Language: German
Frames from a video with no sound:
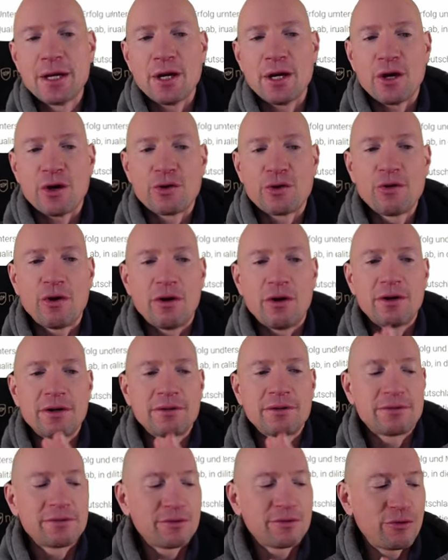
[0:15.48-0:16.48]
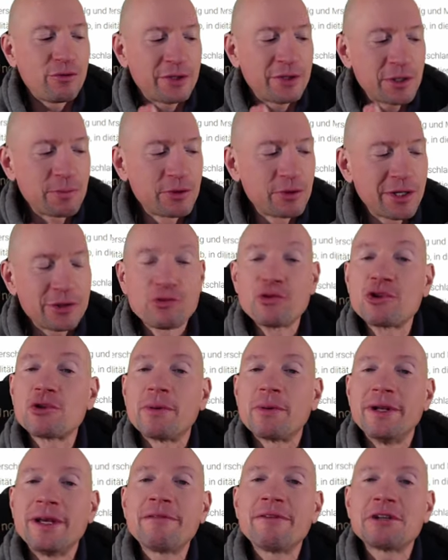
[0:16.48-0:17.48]
Ja, und jetzt muss ich natürlich
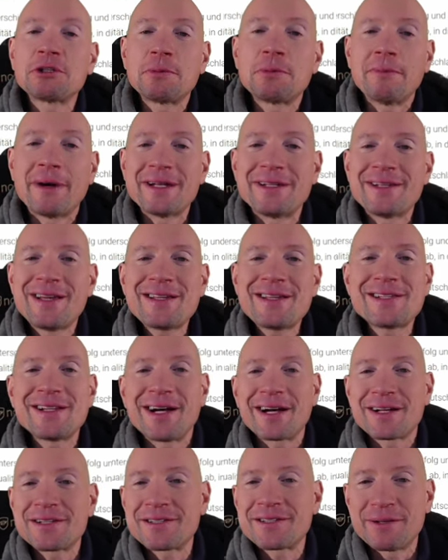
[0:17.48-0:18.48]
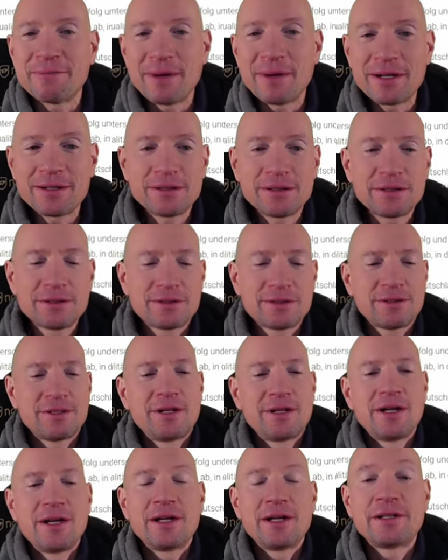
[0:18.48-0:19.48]
überlegen, was ich mit meinen Tesla-Aktien mache.
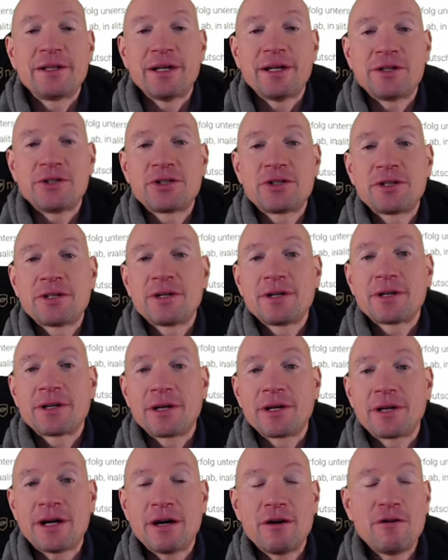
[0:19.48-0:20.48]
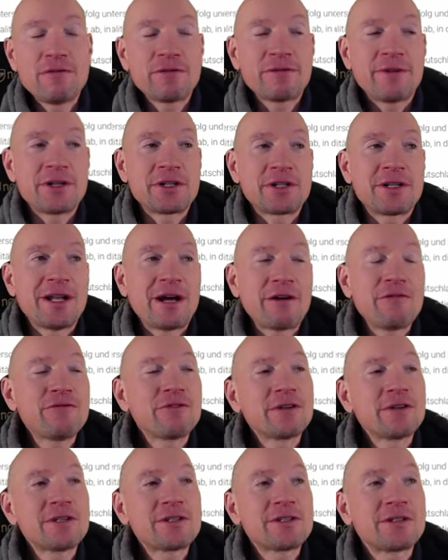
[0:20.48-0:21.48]
Die hatte ich gekauft, weil ich
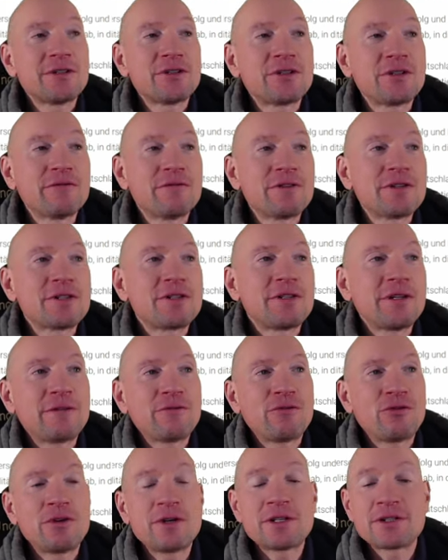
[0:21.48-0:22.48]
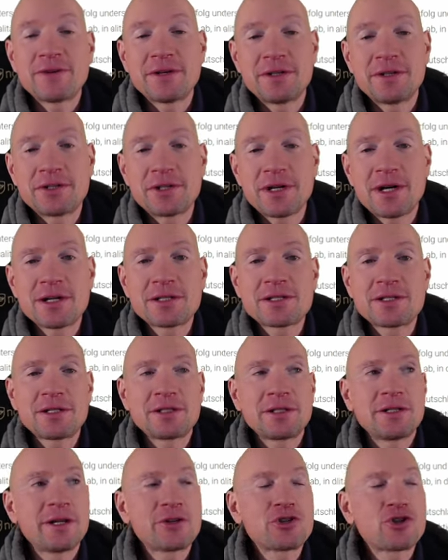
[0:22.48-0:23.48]
langfristig investieren wollte. 2018
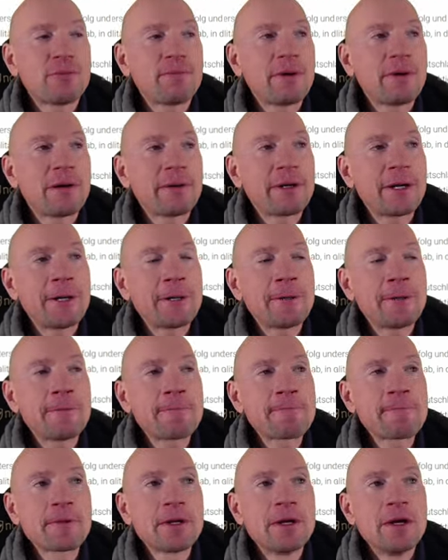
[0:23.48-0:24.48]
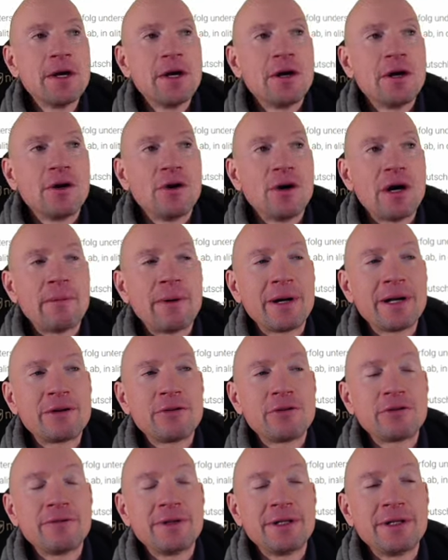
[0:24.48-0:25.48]
sind jetzt schon ein paar Jahre. Aber hin
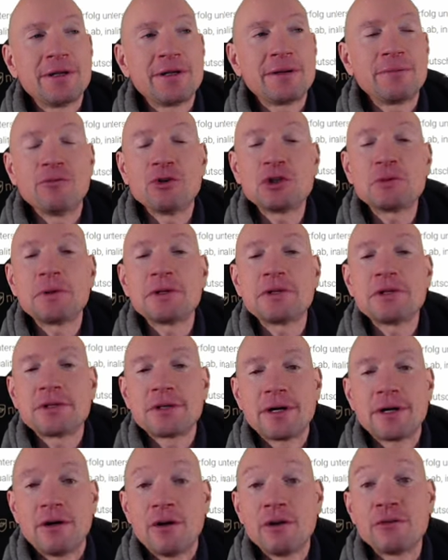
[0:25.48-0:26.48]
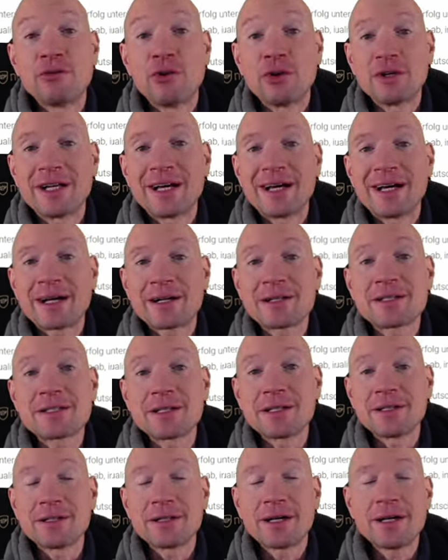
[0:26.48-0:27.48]
und wieder muss man sich ja auch von
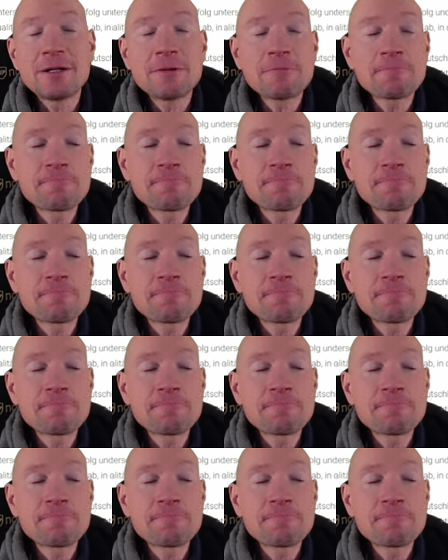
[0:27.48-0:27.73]
Aktien trennen.